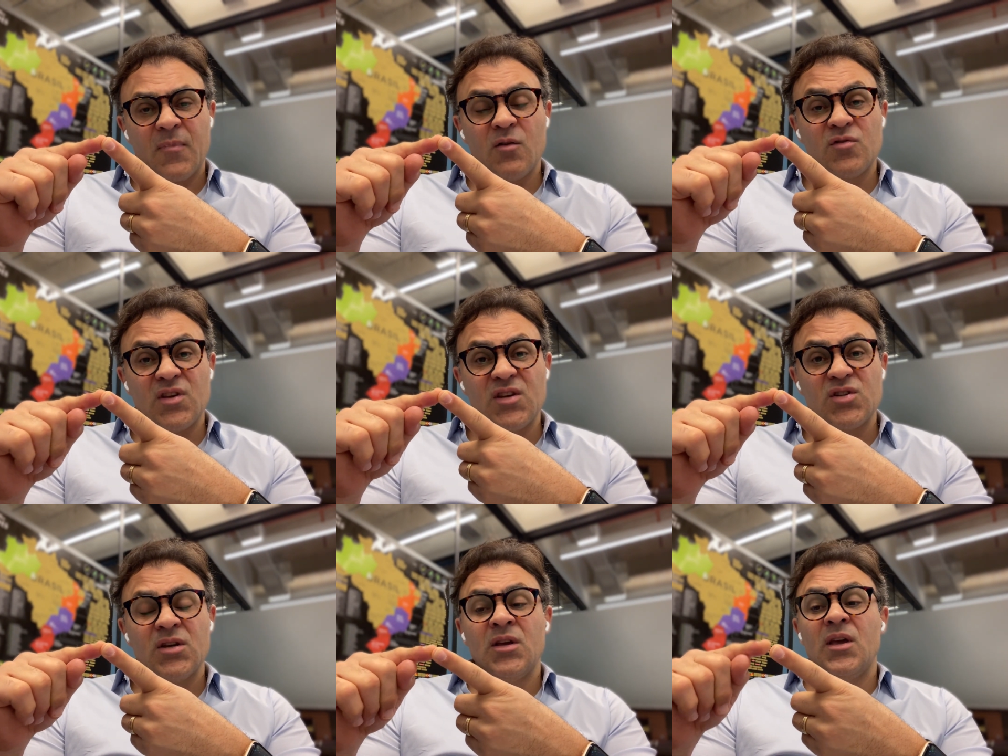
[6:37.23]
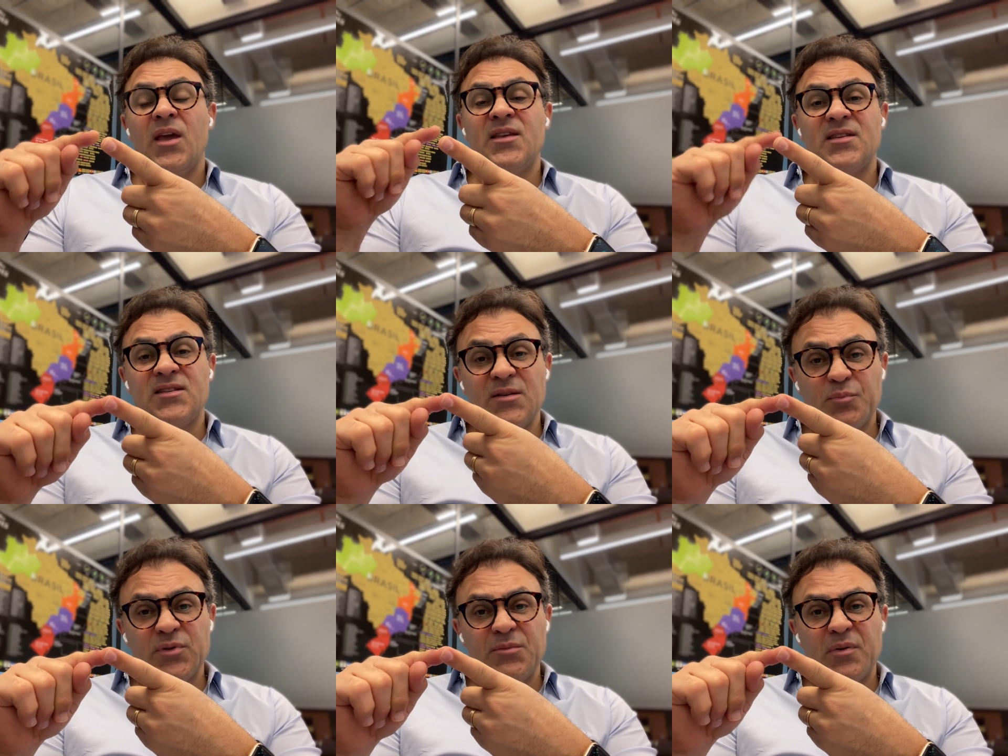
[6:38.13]
Ou seja, esse
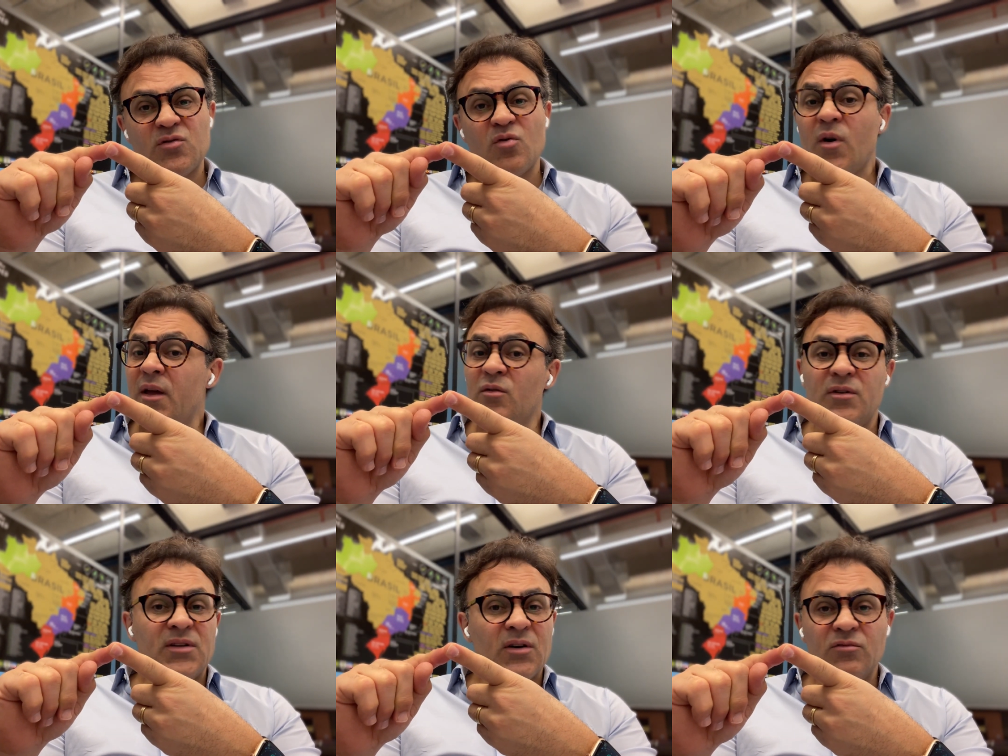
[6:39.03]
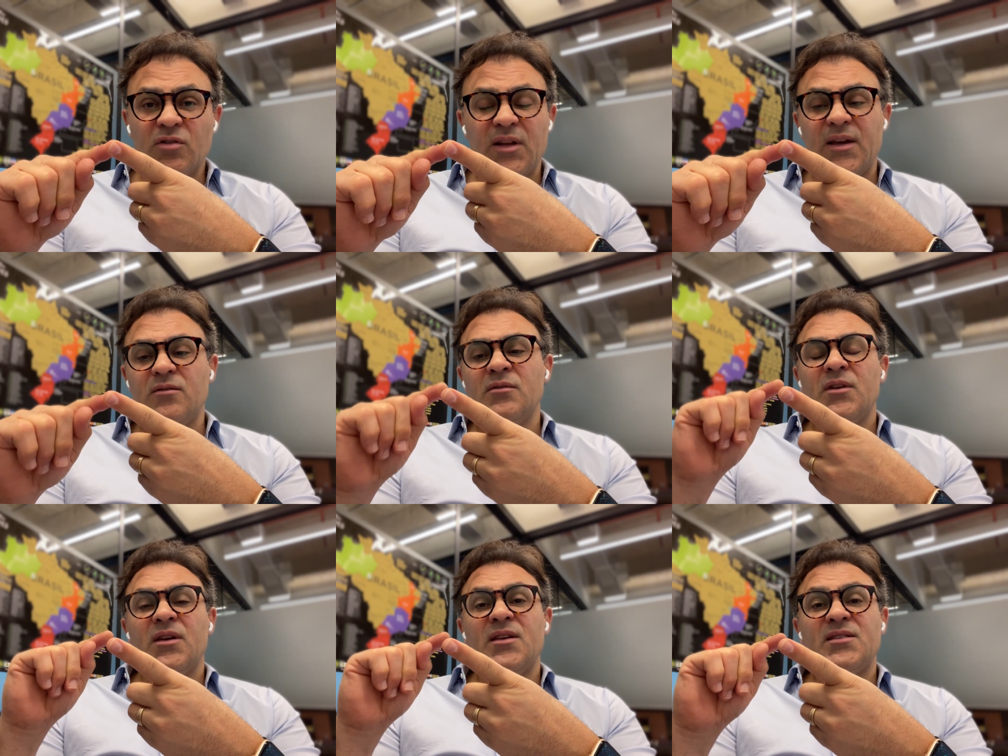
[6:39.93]
tipo de pessoa eu não tolero,
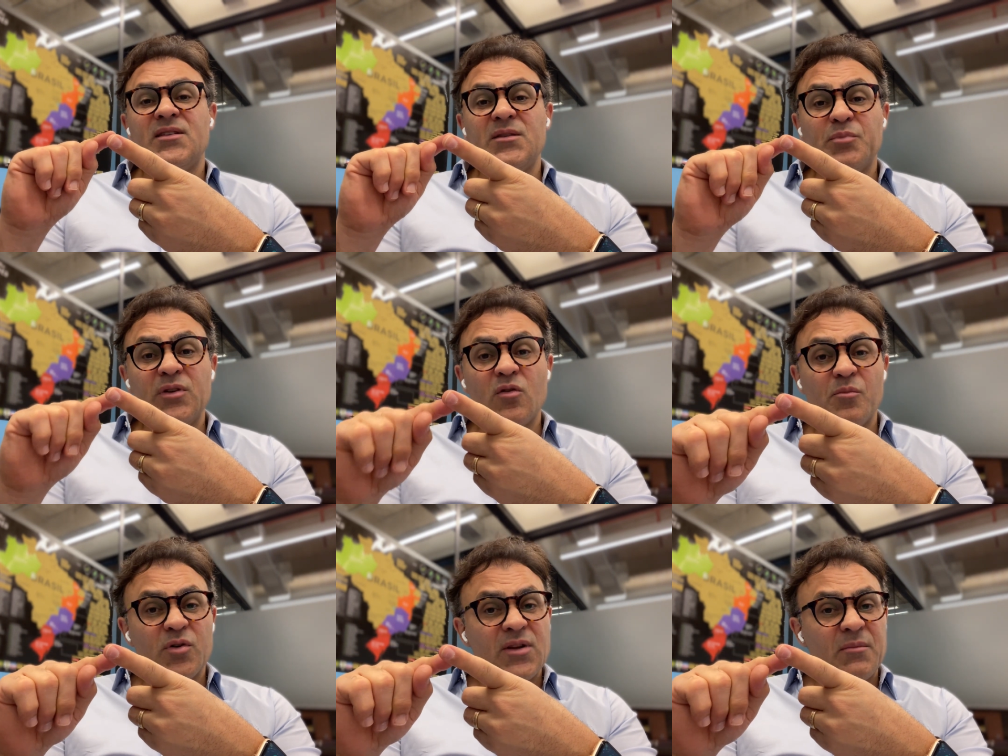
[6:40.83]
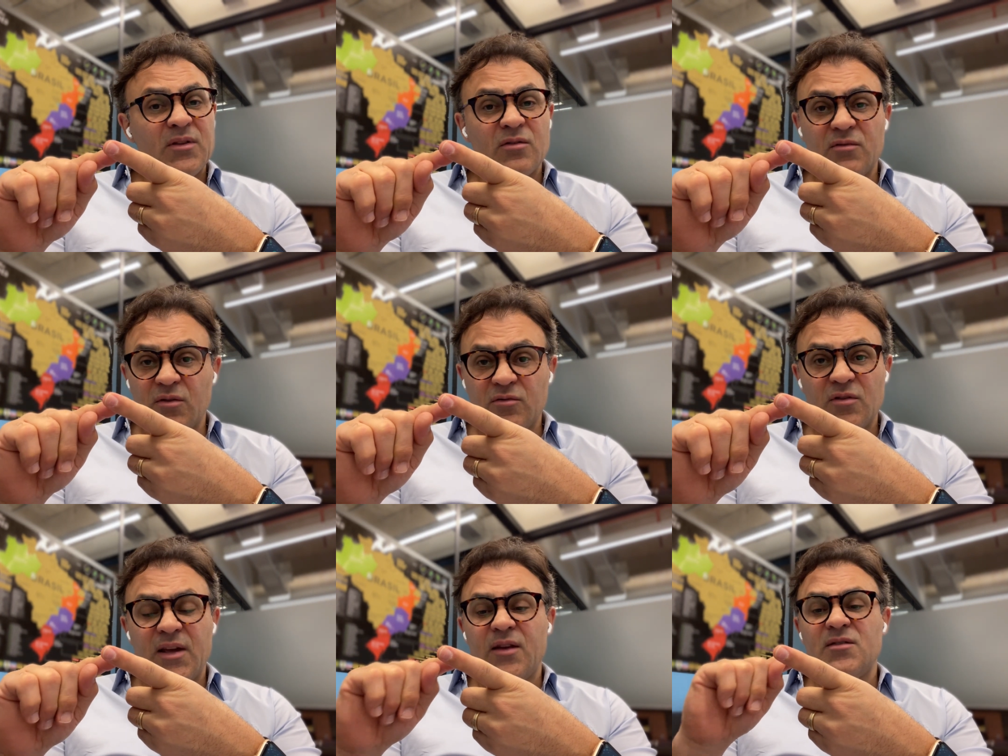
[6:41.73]
esse tipo de comportamento eu não
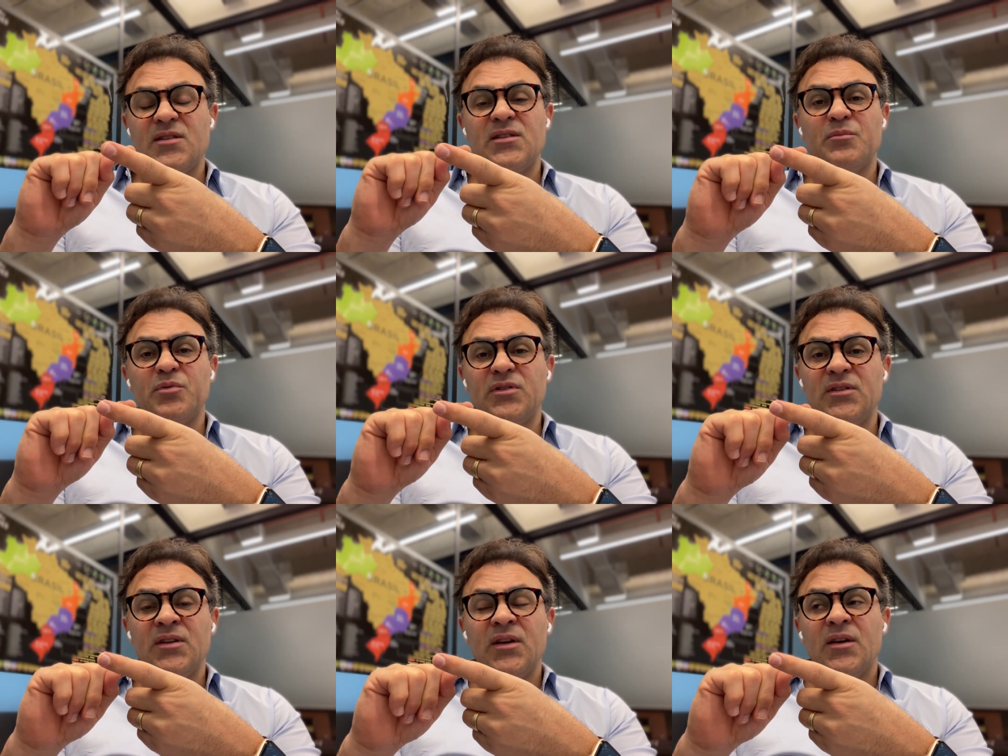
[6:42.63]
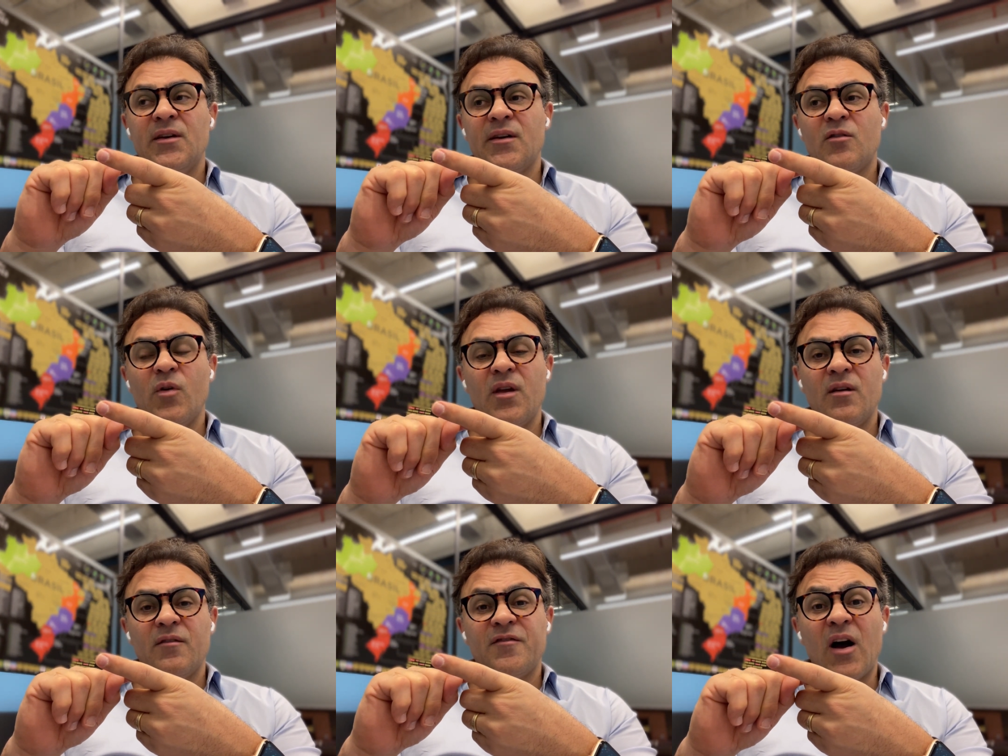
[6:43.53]
tolero, esse tipo de é,
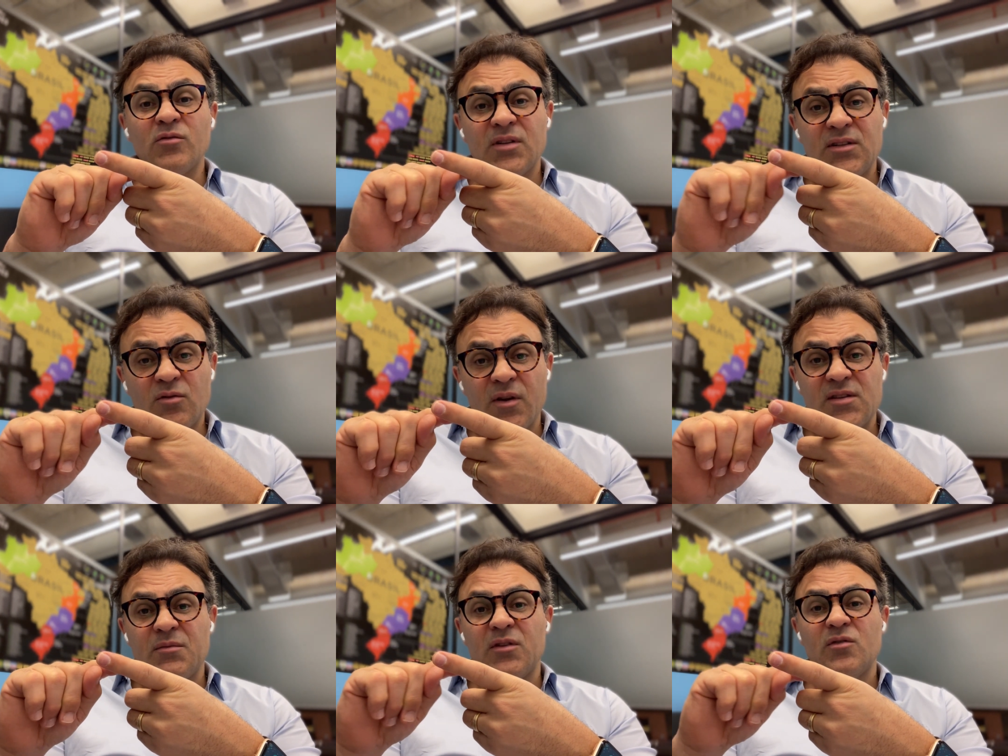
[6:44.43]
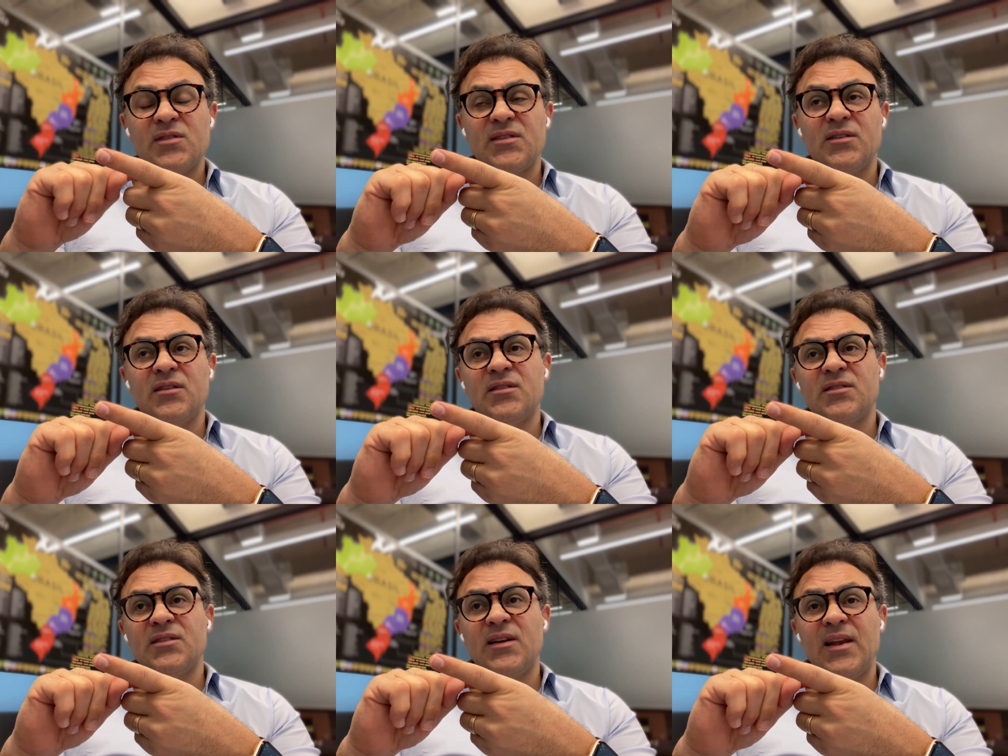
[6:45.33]
é falta de conhecimento, esse,
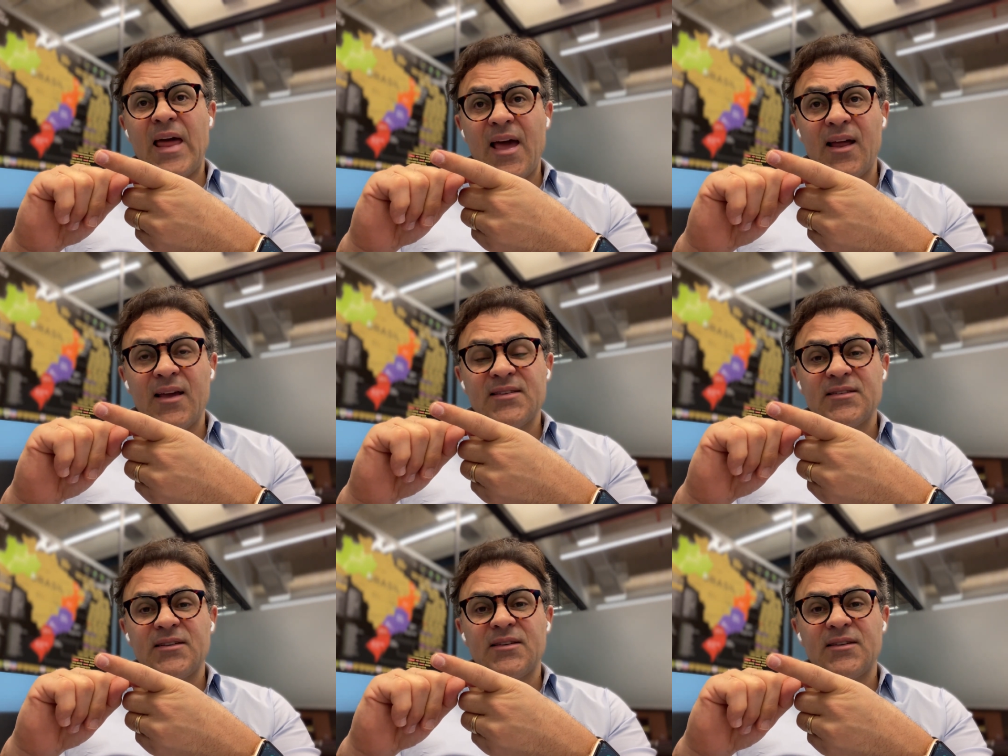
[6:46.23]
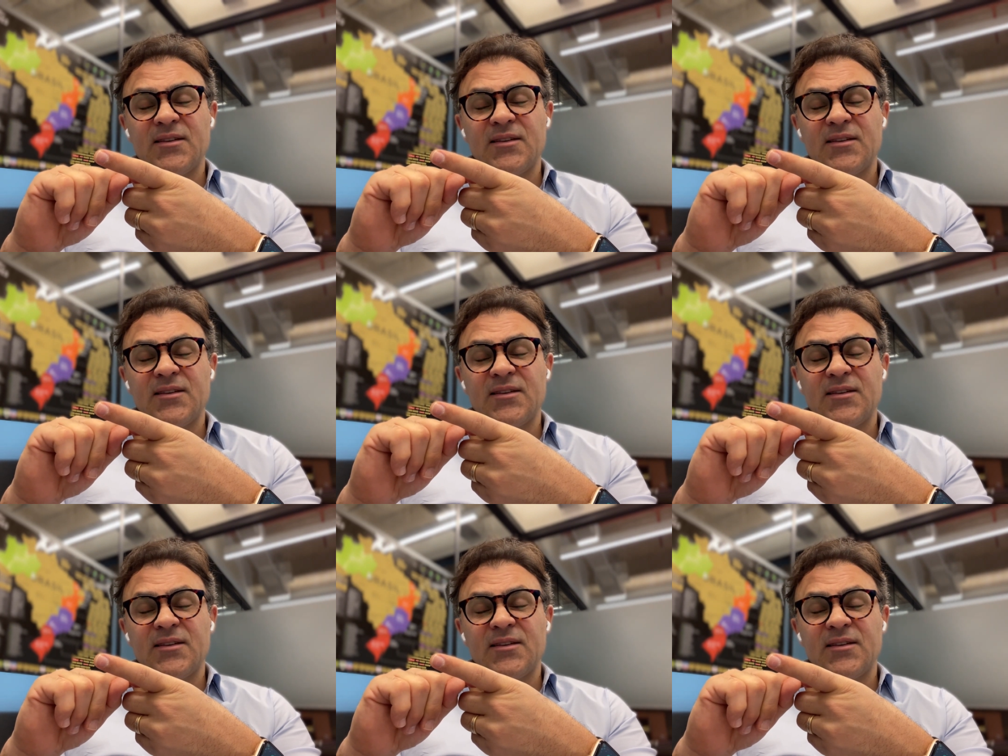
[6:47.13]
esse, esse